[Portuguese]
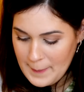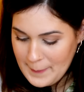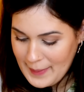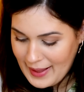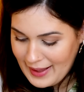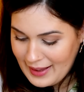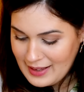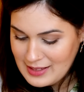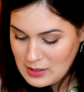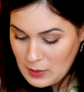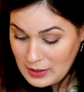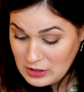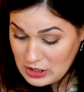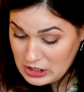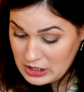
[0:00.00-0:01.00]
mas
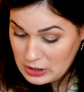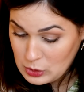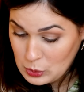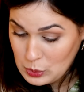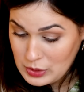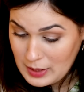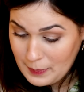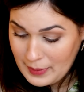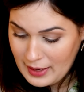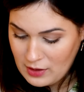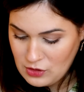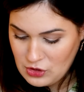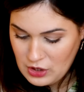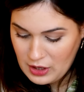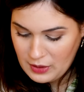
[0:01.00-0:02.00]
eu acho que está tudo
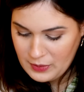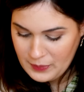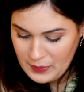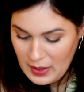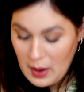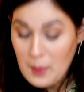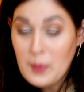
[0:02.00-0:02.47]
separadinho.